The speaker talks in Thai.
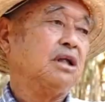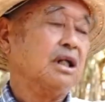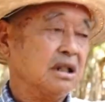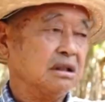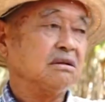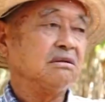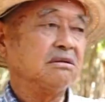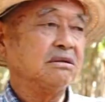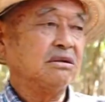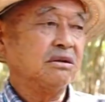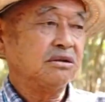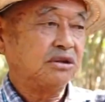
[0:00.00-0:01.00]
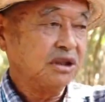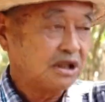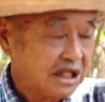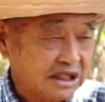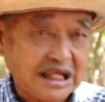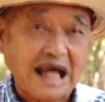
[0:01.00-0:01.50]
หนึ่ง ซื้อ
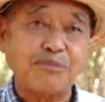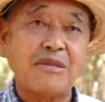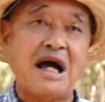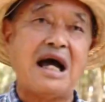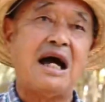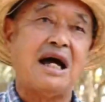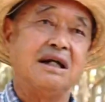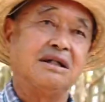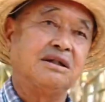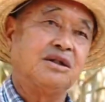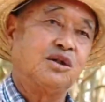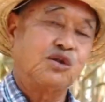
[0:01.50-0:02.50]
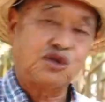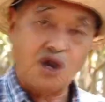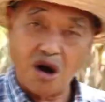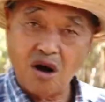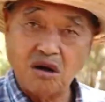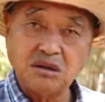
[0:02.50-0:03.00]
เครื่องตัดมาส
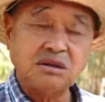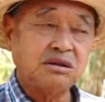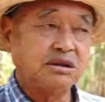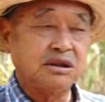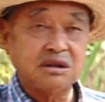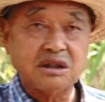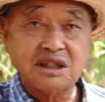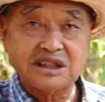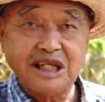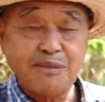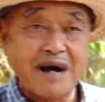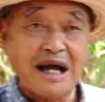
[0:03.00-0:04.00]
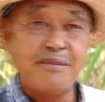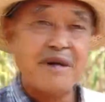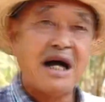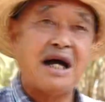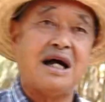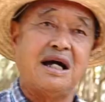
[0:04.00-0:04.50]
อง ซื้อเครื่องตีใบ
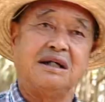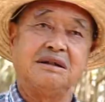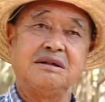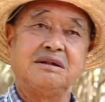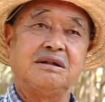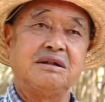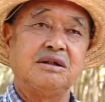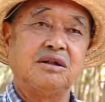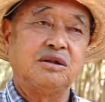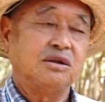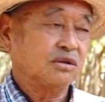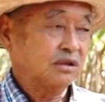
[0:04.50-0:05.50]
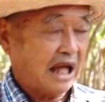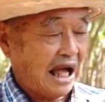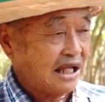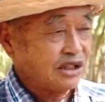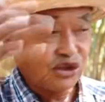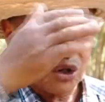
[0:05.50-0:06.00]
มา ทั้ง